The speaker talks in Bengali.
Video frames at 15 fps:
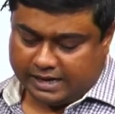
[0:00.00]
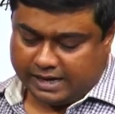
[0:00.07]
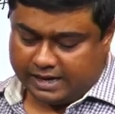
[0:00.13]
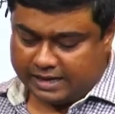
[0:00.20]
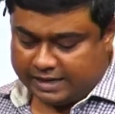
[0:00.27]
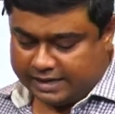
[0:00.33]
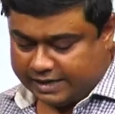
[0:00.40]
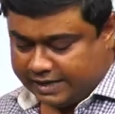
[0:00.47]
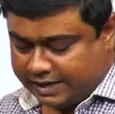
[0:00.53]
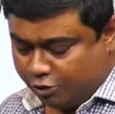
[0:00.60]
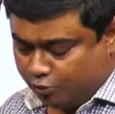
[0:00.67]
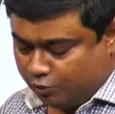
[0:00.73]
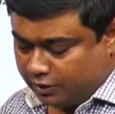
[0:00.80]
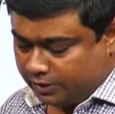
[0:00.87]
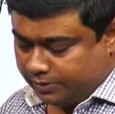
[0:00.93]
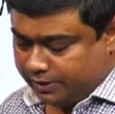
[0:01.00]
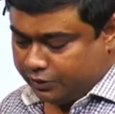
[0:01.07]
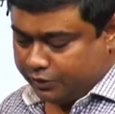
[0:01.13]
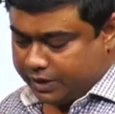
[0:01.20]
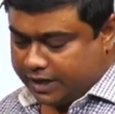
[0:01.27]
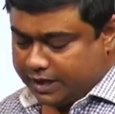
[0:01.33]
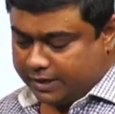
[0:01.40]
এটা দেখি কেউ বলতে
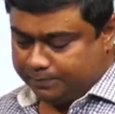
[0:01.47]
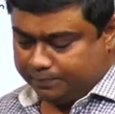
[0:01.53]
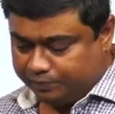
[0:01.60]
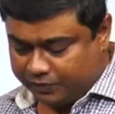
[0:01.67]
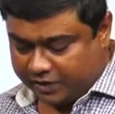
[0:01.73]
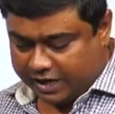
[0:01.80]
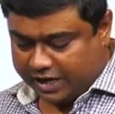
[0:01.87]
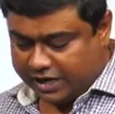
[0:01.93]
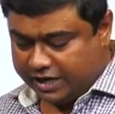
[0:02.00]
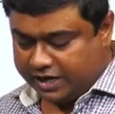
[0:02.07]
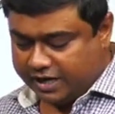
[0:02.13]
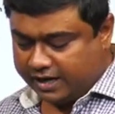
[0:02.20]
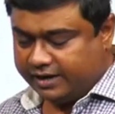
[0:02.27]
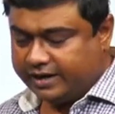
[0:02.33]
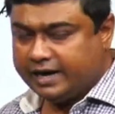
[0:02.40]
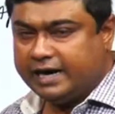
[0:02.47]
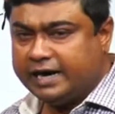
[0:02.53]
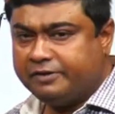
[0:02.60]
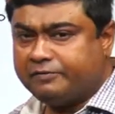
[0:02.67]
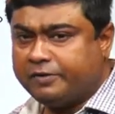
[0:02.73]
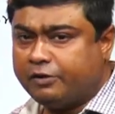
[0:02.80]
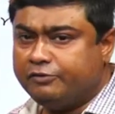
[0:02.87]
পারো কি না ইন্ডিয়ান
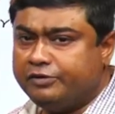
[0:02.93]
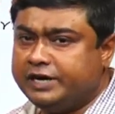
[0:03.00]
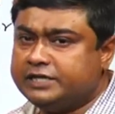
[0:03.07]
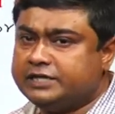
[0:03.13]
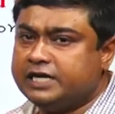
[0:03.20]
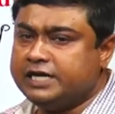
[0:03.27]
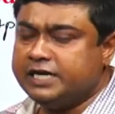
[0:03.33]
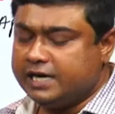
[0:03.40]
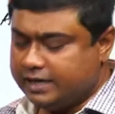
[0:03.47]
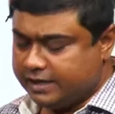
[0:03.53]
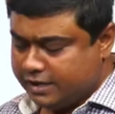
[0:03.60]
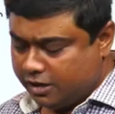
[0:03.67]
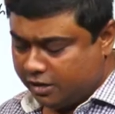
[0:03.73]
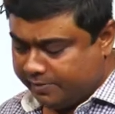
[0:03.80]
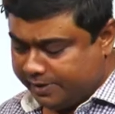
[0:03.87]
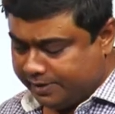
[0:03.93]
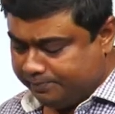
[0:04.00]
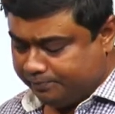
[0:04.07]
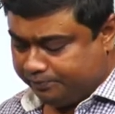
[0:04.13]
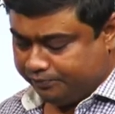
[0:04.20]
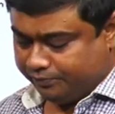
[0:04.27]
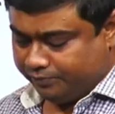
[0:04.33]
রেলের ফাউন্ডেশান ইয়ার কী হবে
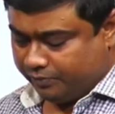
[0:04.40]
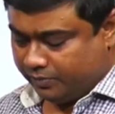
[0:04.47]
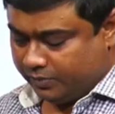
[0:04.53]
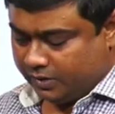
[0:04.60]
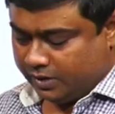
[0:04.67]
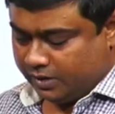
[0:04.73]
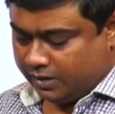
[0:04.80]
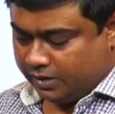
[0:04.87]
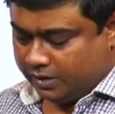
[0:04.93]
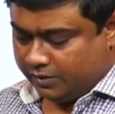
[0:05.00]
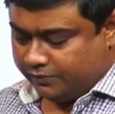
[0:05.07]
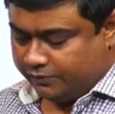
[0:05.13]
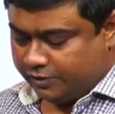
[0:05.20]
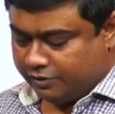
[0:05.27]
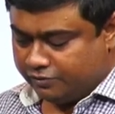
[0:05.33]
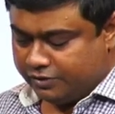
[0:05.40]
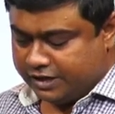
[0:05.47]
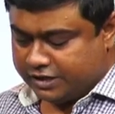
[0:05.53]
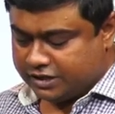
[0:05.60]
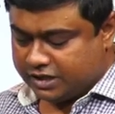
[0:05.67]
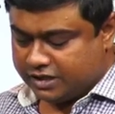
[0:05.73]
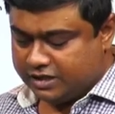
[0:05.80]

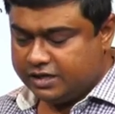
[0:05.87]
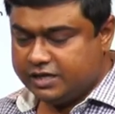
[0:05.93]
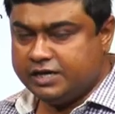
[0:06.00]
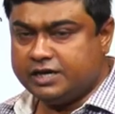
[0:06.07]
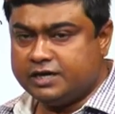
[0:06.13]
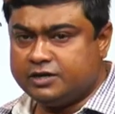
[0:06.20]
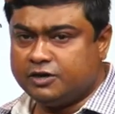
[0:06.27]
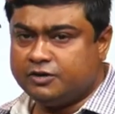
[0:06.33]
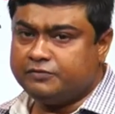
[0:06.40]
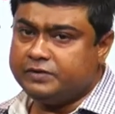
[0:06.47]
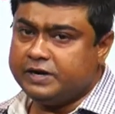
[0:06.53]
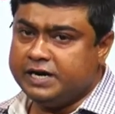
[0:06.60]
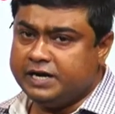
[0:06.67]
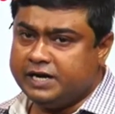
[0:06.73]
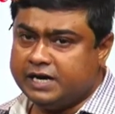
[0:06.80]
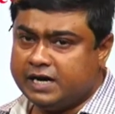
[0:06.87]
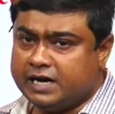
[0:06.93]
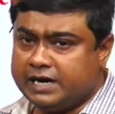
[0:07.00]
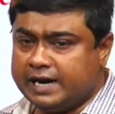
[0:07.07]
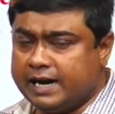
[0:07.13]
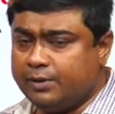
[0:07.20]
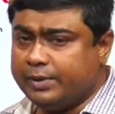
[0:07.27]
ফাউন্ডেশন ইয়ার অফ ইন্ডিয়ান
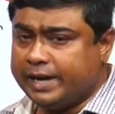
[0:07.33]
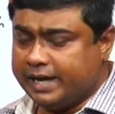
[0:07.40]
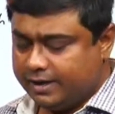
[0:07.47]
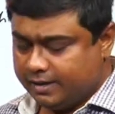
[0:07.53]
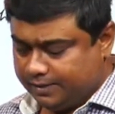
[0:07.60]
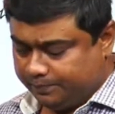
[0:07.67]
রেলওয়ে